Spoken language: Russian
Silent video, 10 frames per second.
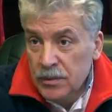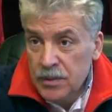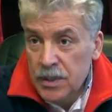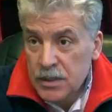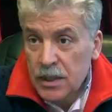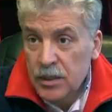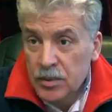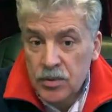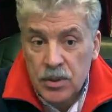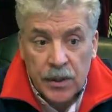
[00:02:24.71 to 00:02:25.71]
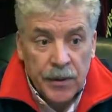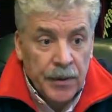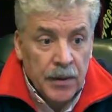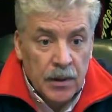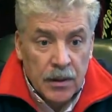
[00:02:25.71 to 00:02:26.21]
вся страна, потому что
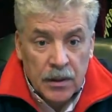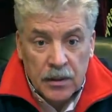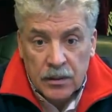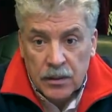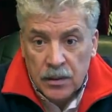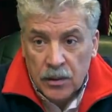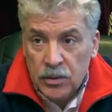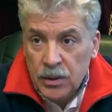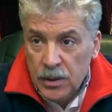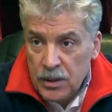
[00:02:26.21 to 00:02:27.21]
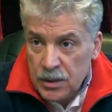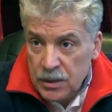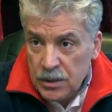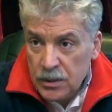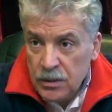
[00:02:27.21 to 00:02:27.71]
а, а, куда делись
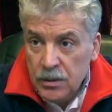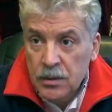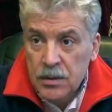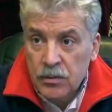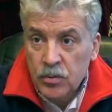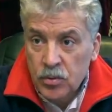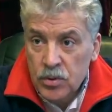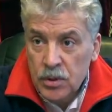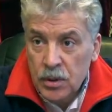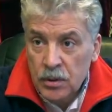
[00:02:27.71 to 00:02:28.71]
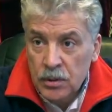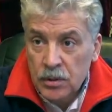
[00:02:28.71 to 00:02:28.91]
эти совхозы,